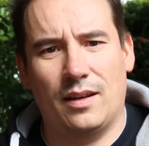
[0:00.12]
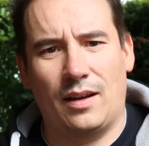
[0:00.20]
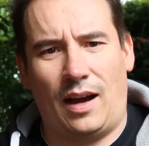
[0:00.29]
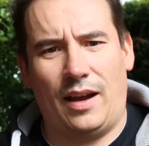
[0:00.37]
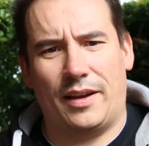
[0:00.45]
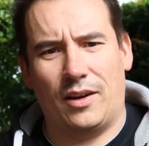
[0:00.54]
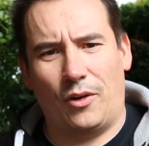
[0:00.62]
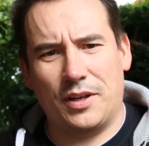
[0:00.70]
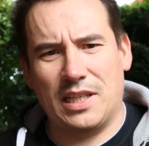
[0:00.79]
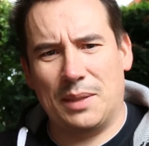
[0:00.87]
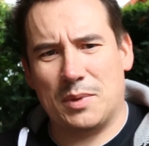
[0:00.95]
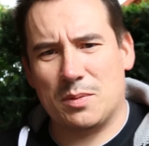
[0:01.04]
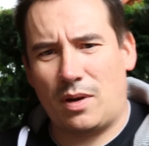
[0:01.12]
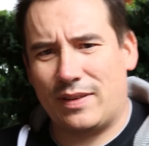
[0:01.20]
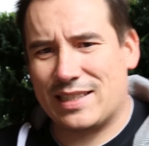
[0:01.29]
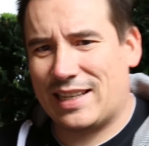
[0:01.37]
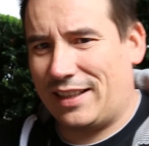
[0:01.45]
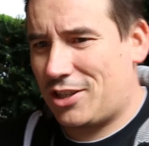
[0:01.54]
Hi, heute gibt es mal
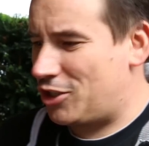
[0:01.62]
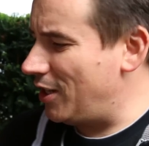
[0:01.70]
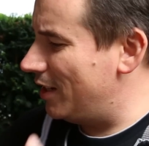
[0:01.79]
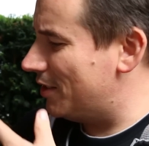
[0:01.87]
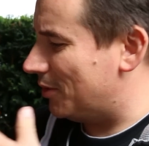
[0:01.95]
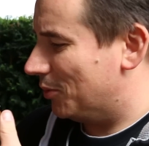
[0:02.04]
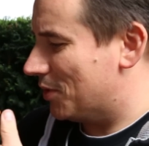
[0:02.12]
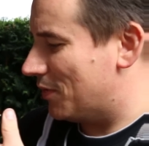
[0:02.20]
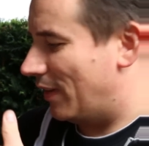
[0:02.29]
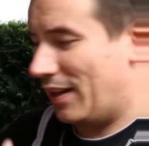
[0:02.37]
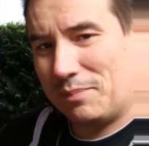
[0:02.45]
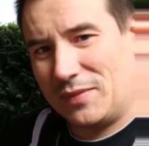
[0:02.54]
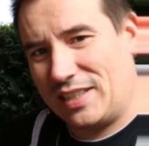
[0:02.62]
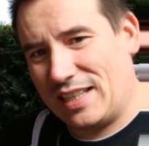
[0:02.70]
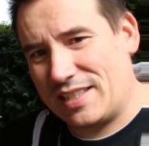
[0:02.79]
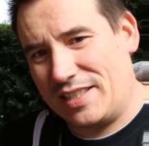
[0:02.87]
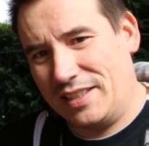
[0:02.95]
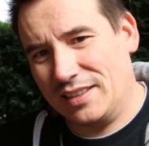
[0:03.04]
was ganz Schnelles und zwar
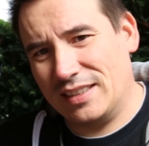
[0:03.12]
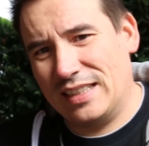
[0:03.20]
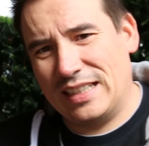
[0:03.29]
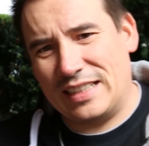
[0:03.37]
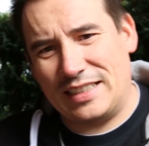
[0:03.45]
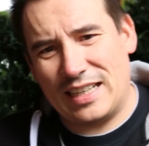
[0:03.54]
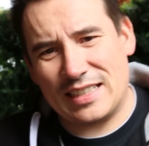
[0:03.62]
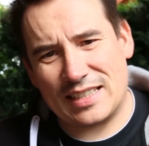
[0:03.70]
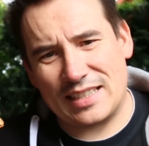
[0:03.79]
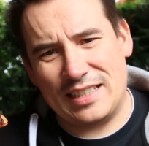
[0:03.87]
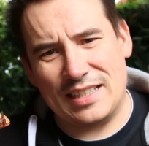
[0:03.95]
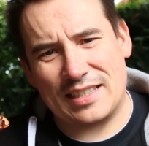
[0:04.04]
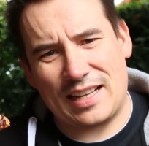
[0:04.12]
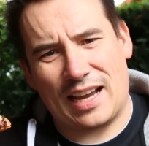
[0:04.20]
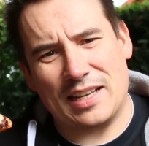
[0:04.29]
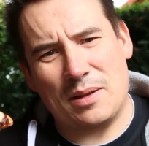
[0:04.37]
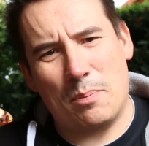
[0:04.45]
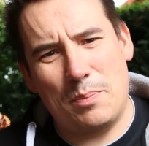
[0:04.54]
das hier. Das ist
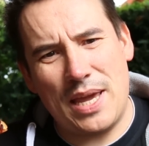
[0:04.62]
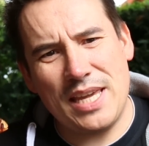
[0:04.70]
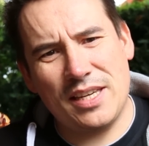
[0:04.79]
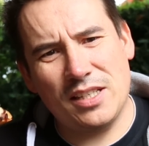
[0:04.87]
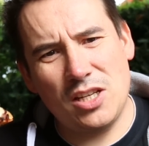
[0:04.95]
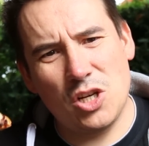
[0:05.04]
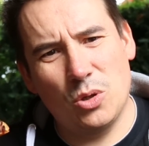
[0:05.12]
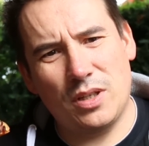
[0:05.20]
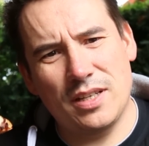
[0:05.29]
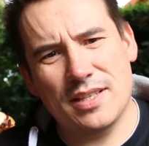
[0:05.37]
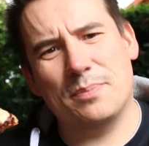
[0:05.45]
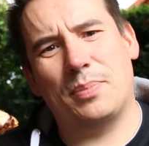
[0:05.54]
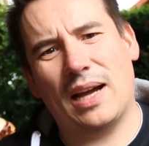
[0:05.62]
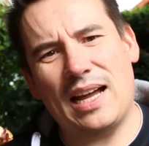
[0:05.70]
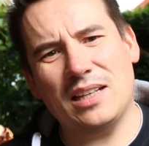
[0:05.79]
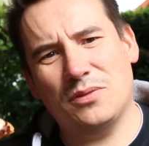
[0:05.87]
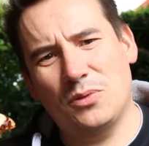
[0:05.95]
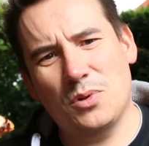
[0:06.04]
ein Bacon Goodness
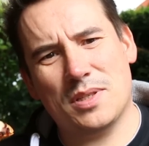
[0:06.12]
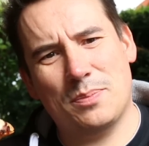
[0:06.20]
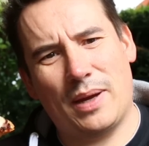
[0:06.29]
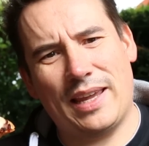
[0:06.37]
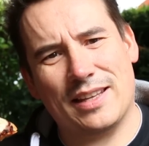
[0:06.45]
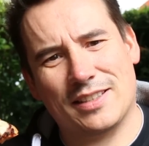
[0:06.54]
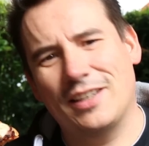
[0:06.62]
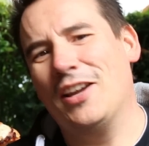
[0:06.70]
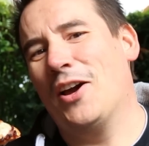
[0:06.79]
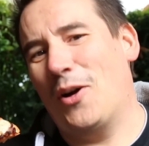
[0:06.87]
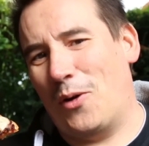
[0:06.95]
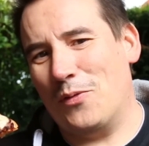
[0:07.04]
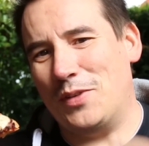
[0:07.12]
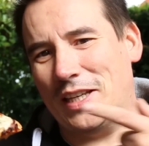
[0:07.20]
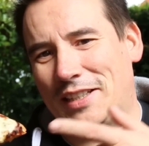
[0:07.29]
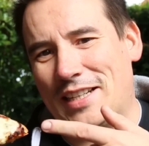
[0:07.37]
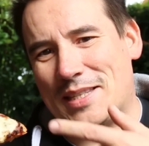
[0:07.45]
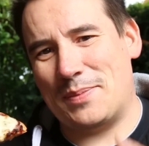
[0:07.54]
Bratwurst Baguette und wie ihr
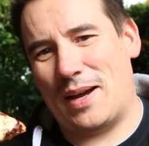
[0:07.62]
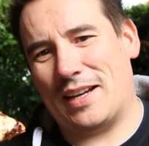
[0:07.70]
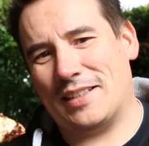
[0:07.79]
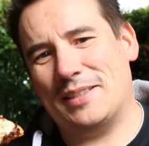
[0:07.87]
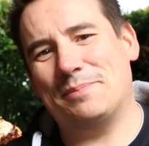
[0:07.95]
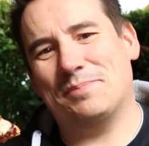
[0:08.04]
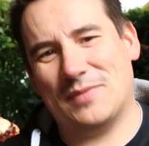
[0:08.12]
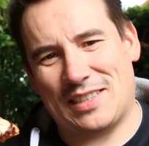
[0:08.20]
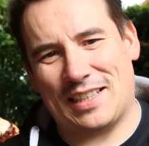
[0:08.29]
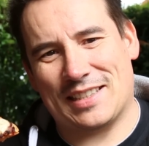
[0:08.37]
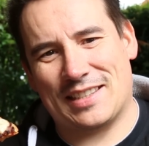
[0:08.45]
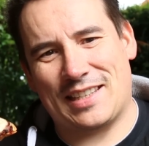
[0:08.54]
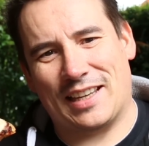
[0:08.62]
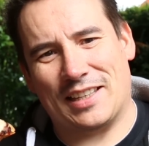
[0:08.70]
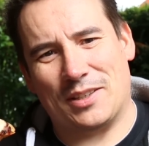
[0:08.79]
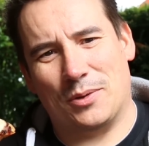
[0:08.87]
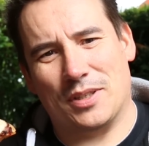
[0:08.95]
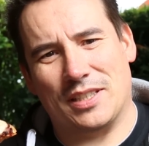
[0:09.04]
das macht, das zeige
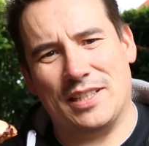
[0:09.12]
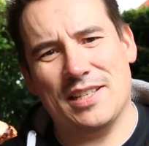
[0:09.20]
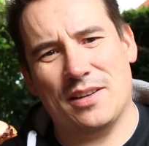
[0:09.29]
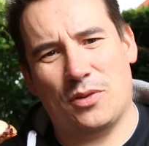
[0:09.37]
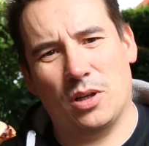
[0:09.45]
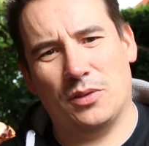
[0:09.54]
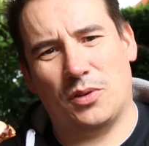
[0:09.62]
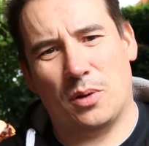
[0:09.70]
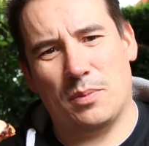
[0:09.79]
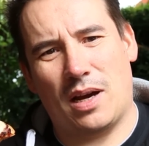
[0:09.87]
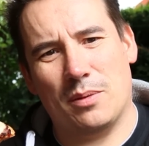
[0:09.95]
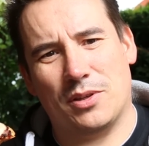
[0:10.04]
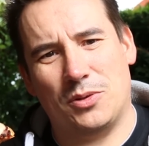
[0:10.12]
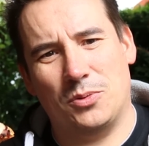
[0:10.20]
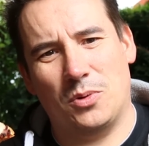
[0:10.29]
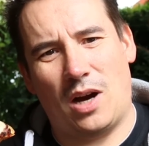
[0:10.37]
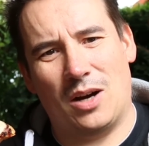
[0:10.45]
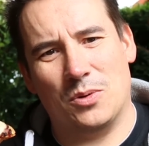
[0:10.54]
ich euch in dieser Folge von
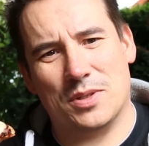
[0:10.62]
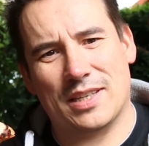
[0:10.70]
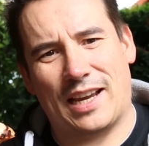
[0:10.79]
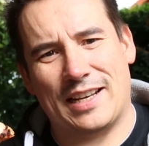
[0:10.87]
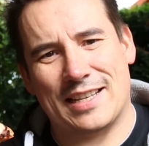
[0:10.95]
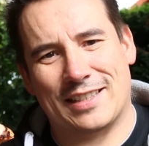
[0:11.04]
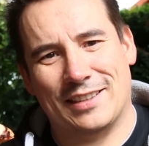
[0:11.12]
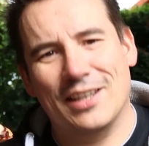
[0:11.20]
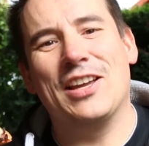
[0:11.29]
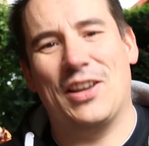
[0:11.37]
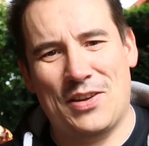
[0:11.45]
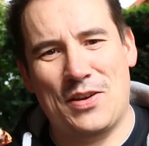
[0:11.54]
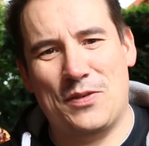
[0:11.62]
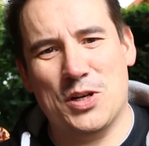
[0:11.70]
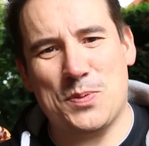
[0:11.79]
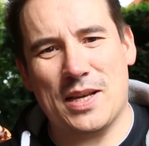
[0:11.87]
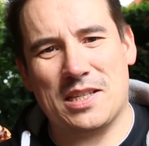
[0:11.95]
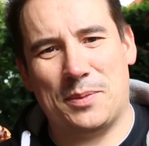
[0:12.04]
Barbecue aus Rheinhessen. Viel
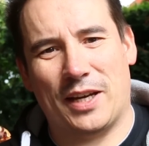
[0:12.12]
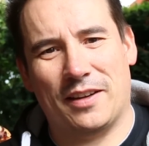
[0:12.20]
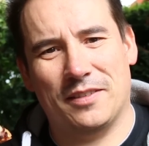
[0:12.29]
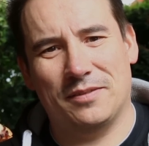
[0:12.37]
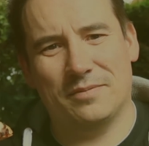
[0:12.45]
Spaß dabei!